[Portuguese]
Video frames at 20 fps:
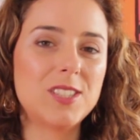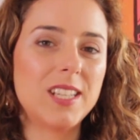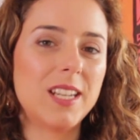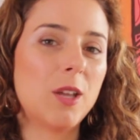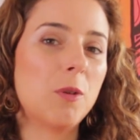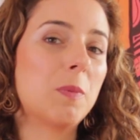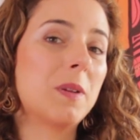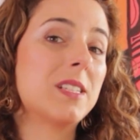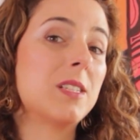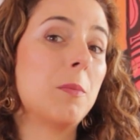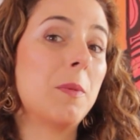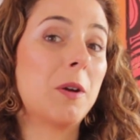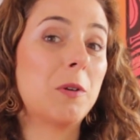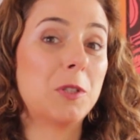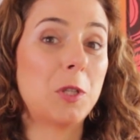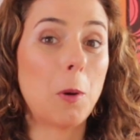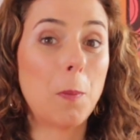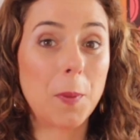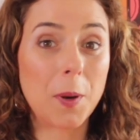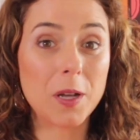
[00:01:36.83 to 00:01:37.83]
sininho para saber
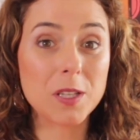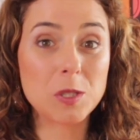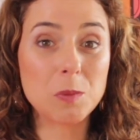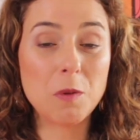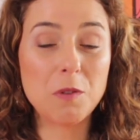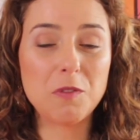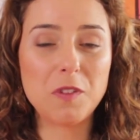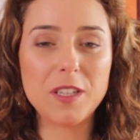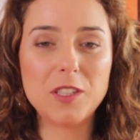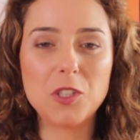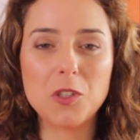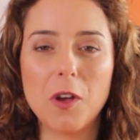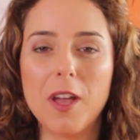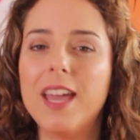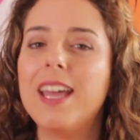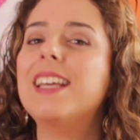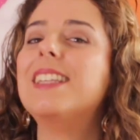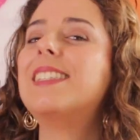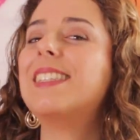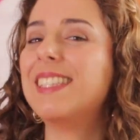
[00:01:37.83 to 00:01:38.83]
quando é o próximo vídeo
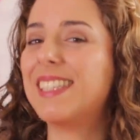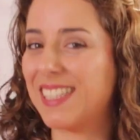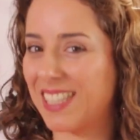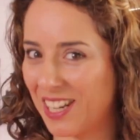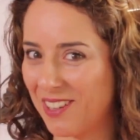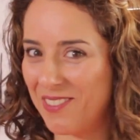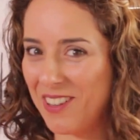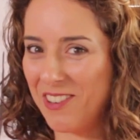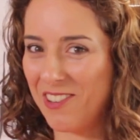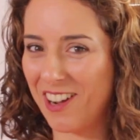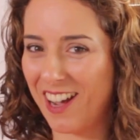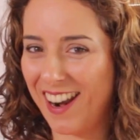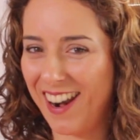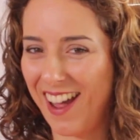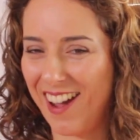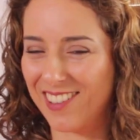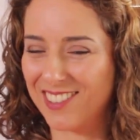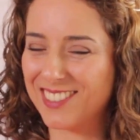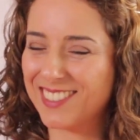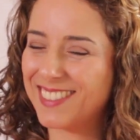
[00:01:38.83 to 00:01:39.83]
e se inscrever no
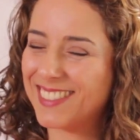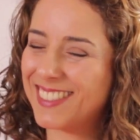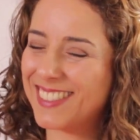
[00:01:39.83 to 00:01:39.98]
canal.